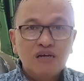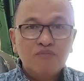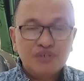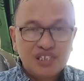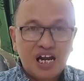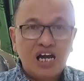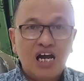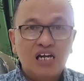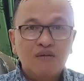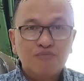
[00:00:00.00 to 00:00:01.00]

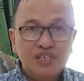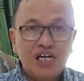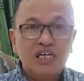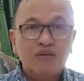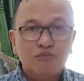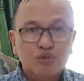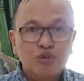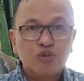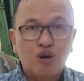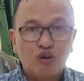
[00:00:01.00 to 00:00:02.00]
penyerangan penyakit busuk
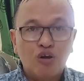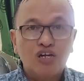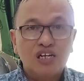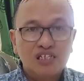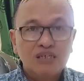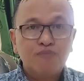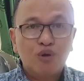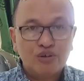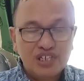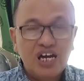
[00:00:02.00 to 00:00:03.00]
tongkol di
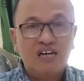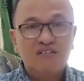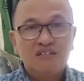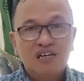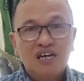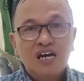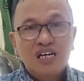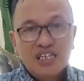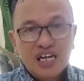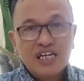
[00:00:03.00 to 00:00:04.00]
Plodia.
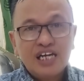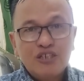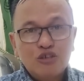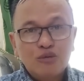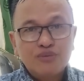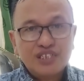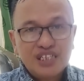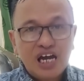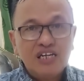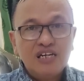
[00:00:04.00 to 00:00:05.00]
Kiranya cukup
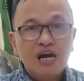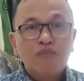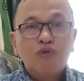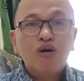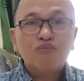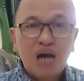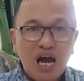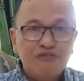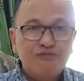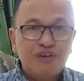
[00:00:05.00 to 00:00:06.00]
sekian, mohon
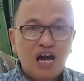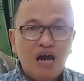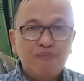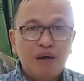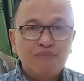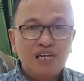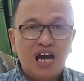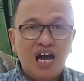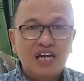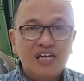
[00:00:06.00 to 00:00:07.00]
maaf
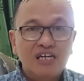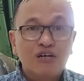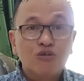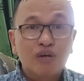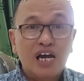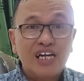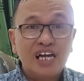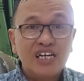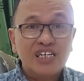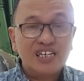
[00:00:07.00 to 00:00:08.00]
apabila ada kekurangan dan
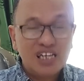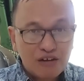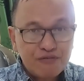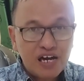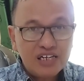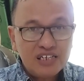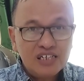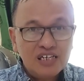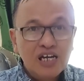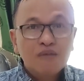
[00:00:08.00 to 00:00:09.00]
kehilafan.
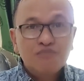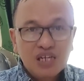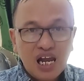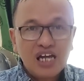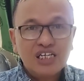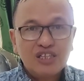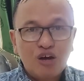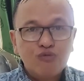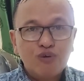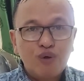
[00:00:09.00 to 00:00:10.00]
Bila hitau
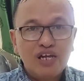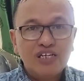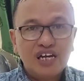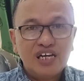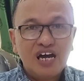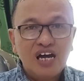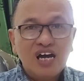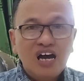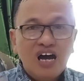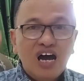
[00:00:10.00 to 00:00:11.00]
wal
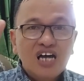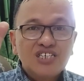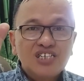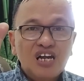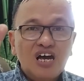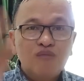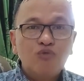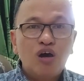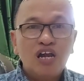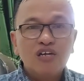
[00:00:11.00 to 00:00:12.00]

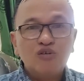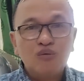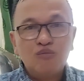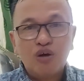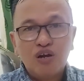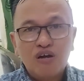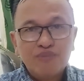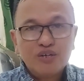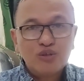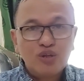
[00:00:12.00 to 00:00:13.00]
Assalamualaikum
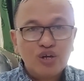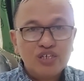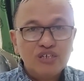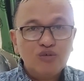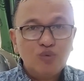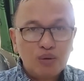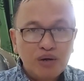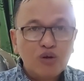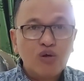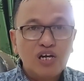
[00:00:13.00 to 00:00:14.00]
warahmatullahi
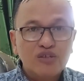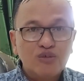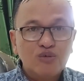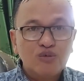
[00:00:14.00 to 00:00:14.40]
wabarakatuh.